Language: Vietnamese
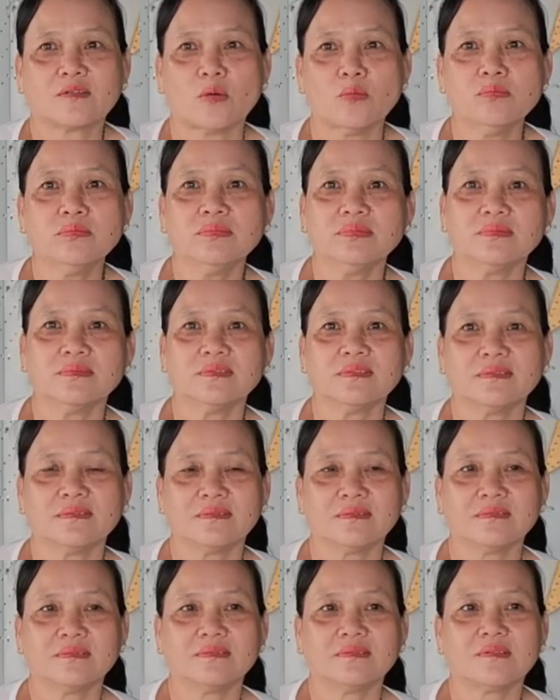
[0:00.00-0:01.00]

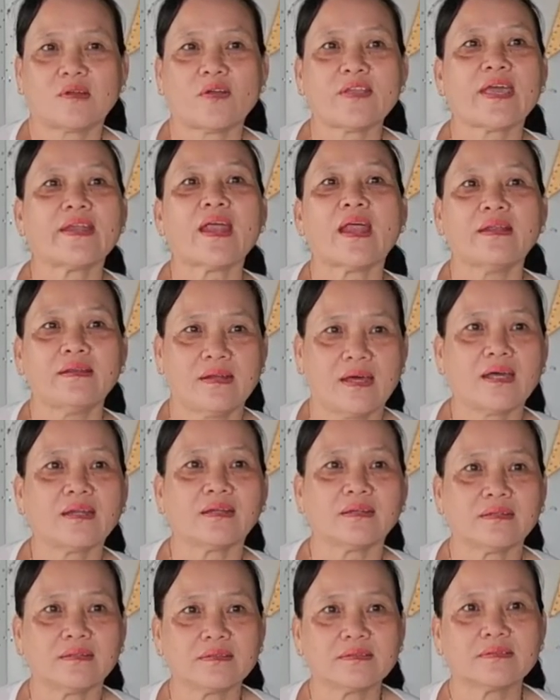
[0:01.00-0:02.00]
cũng có gia đình hết
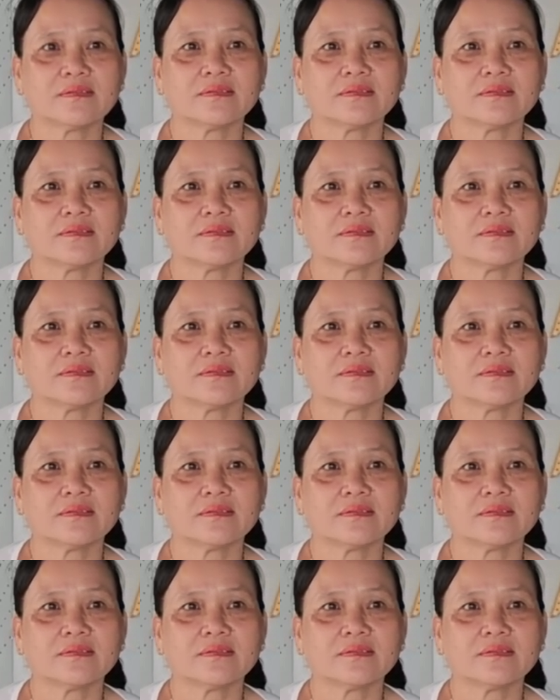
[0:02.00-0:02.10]
rồi à.